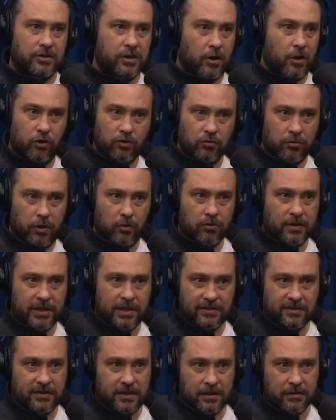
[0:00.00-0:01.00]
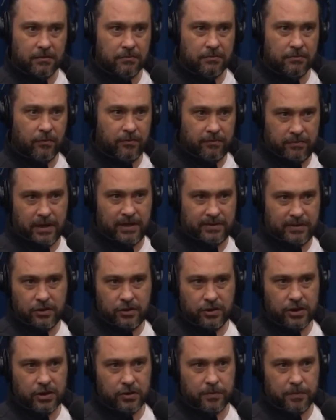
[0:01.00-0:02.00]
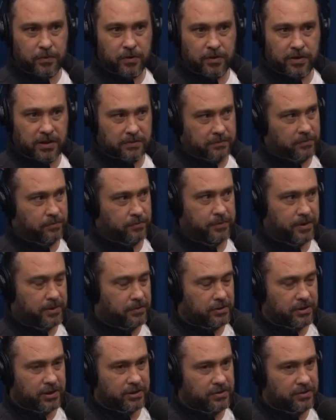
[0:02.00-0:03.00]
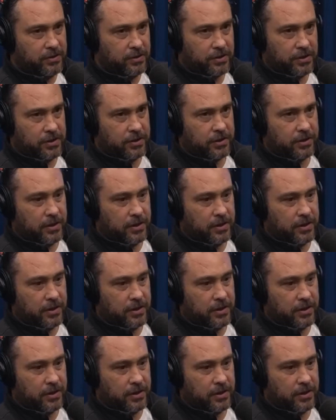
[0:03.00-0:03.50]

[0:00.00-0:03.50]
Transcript: Eu, eu cresci assistindo o programa, o programa já existia.